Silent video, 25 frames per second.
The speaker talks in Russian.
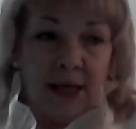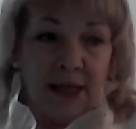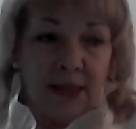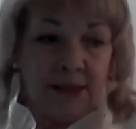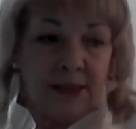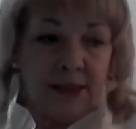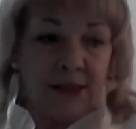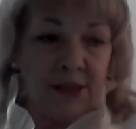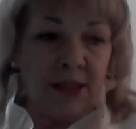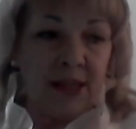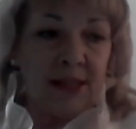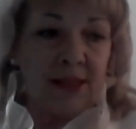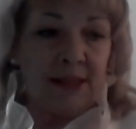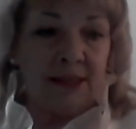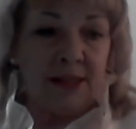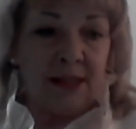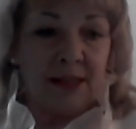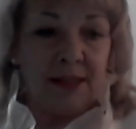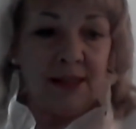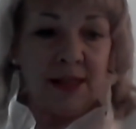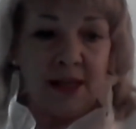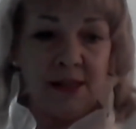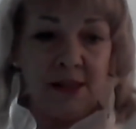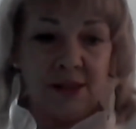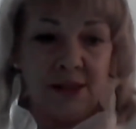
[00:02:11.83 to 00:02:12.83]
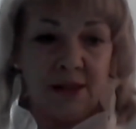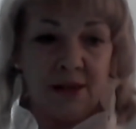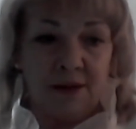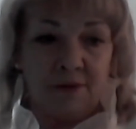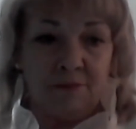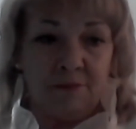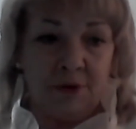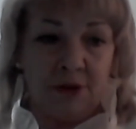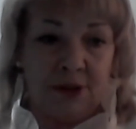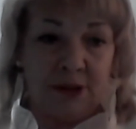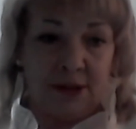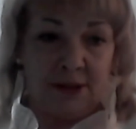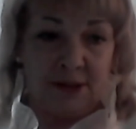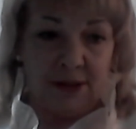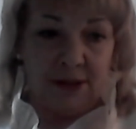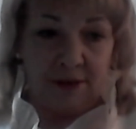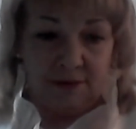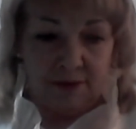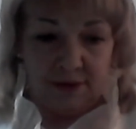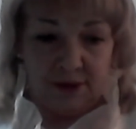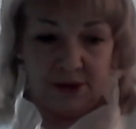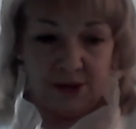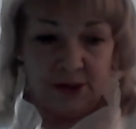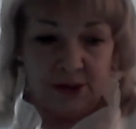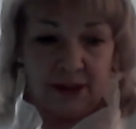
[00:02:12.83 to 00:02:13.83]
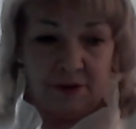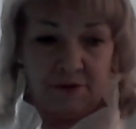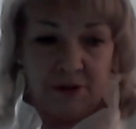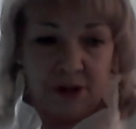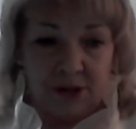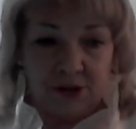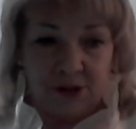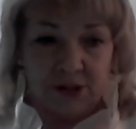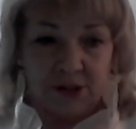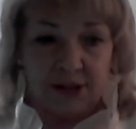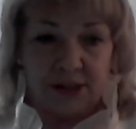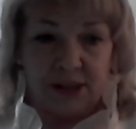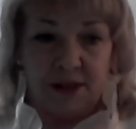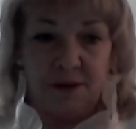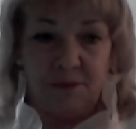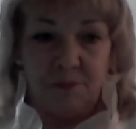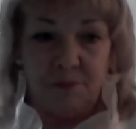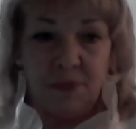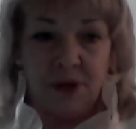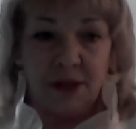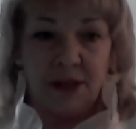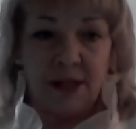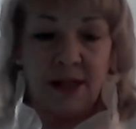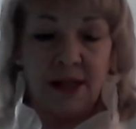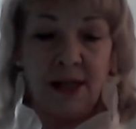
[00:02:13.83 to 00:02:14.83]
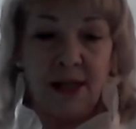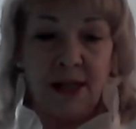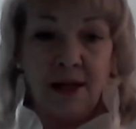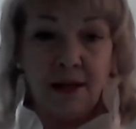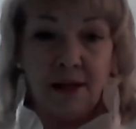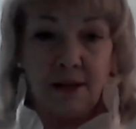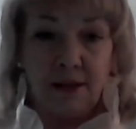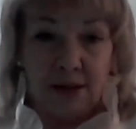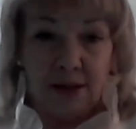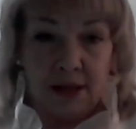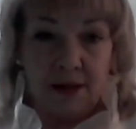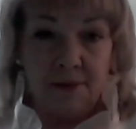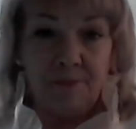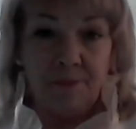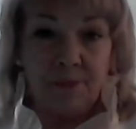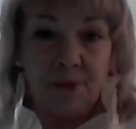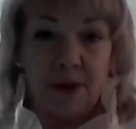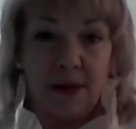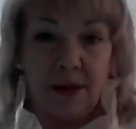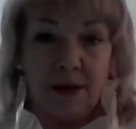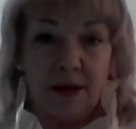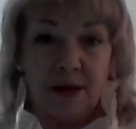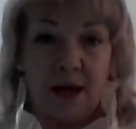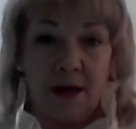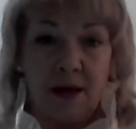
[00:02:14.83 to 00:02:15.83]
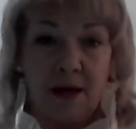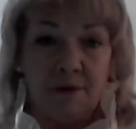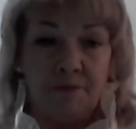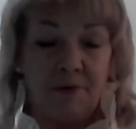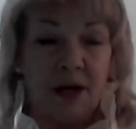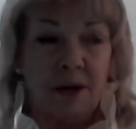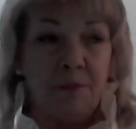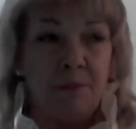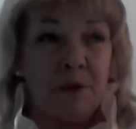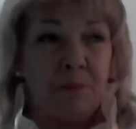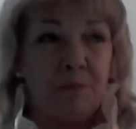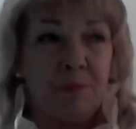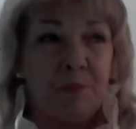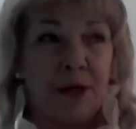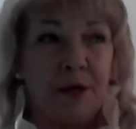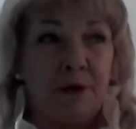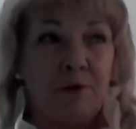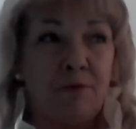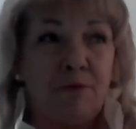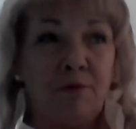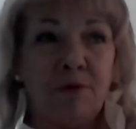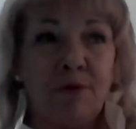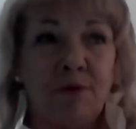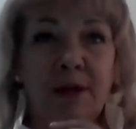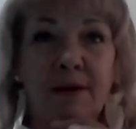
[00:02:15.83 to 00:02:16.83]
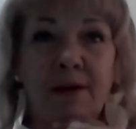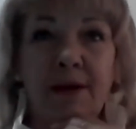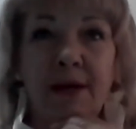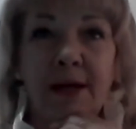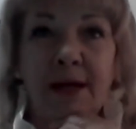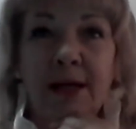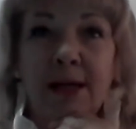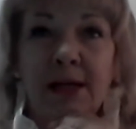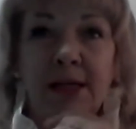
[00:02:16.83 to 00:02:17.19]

Сейчас задача, вот эти человеческие миры, да, а, время перехода,